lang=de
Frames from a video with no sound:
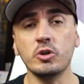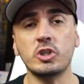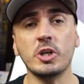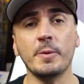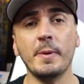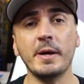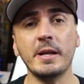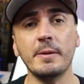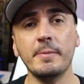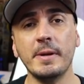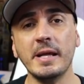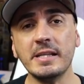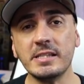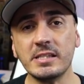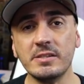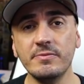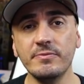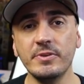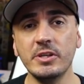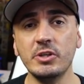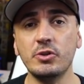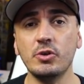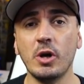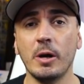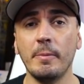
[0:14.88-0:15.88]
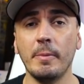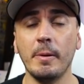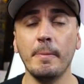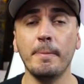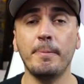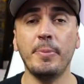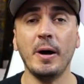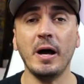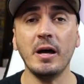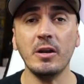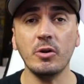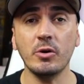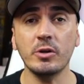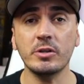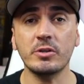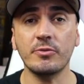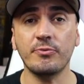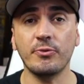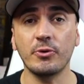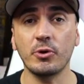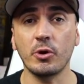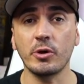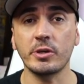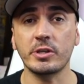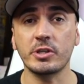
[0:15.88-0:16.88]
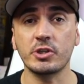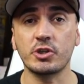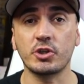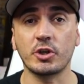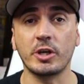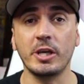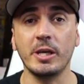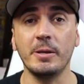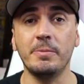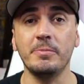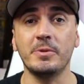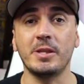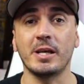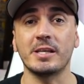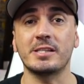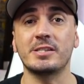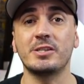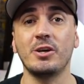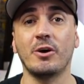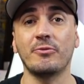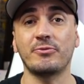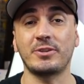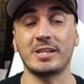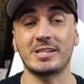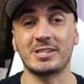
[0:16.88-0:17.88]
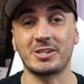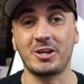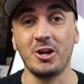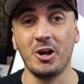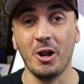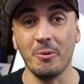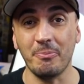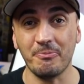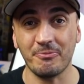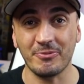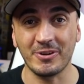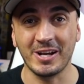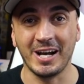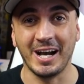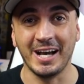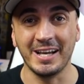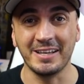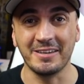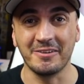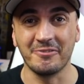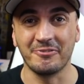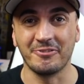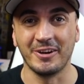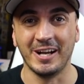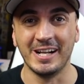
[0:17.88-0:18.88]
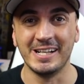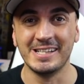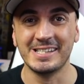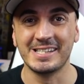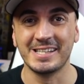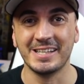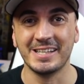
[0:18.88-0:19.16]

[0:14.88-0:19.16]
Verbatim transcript: Unter meinem letzten Video haben ein paar Leute von euch geschrieben, dass sie auf das Klopfen reingefallen